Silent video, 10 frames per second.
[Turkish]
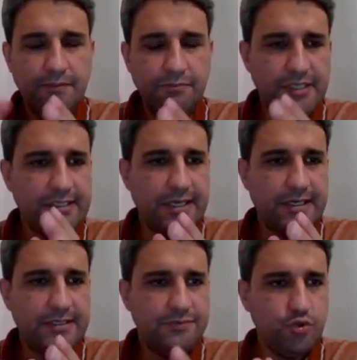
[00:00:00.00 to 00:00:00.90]
bir yıla
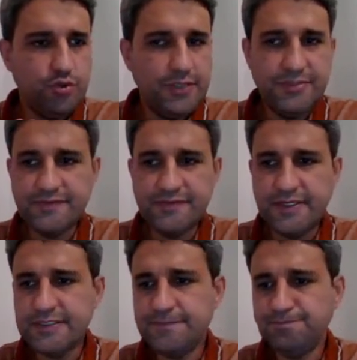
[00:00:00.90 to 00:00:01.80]
yakın bir süremiz
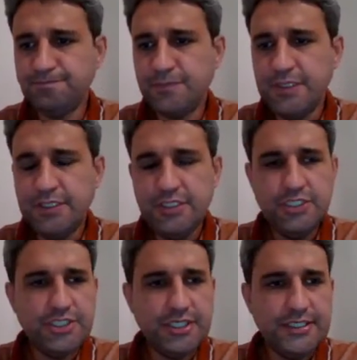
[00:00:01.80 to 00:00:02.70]
var.
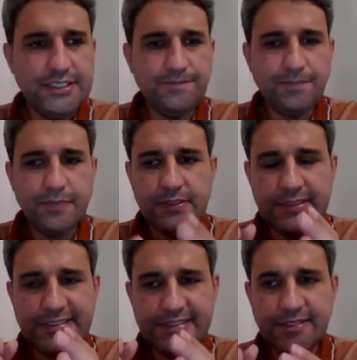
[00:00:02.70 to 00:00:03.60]
İnşallah
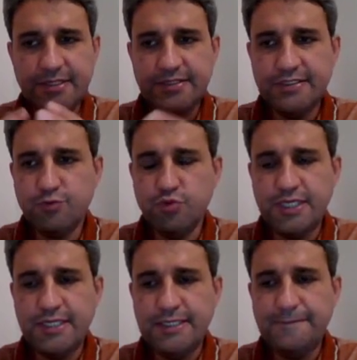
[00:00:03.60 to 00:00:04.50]
sistematik,
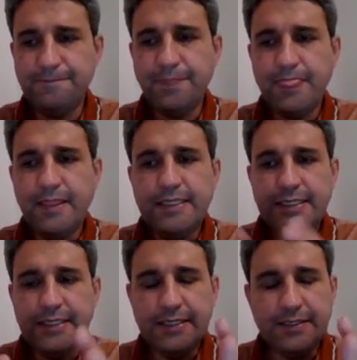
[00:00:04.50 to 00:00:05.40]
düzenli,
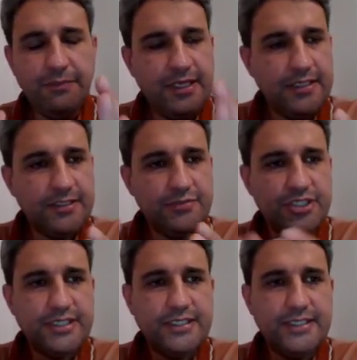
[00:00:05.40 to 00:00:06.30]
e, planlı bir
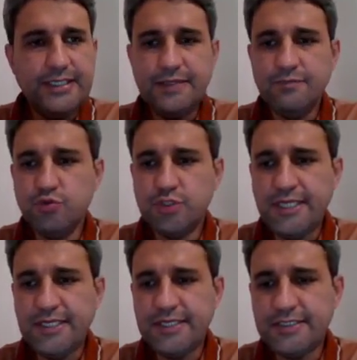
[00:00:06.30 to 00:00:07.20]
şekilde bu
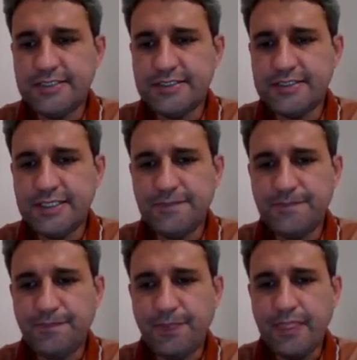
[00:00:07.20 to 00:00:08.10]
seneyi geçirirsek
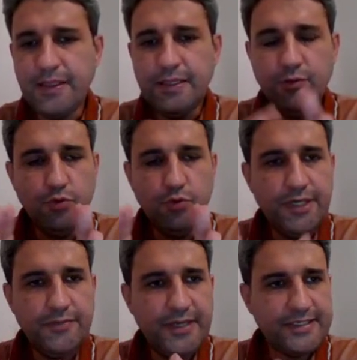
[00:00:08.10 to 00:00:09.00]

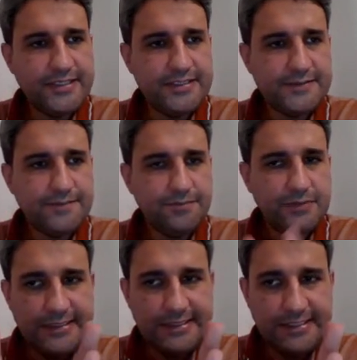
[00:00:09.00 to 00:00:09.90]
umarım herkes
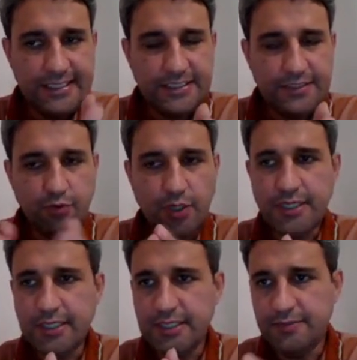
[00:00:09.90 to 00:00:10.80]
dilediği puanı
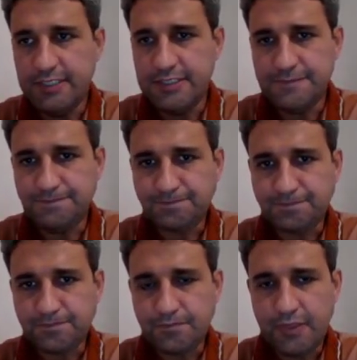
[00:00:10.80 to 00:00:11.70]
alabilir.
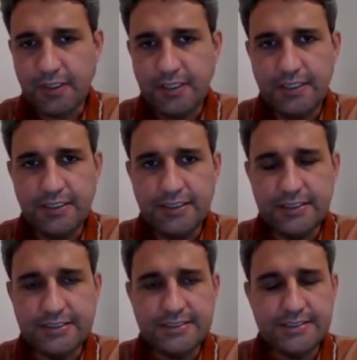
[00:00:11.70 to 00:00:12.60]

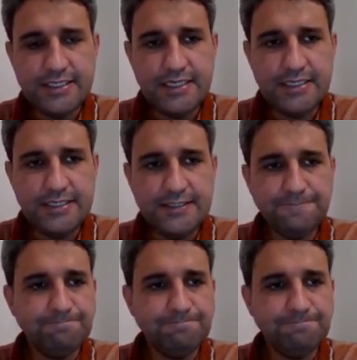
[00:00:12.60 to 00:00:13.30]
E, sizlerle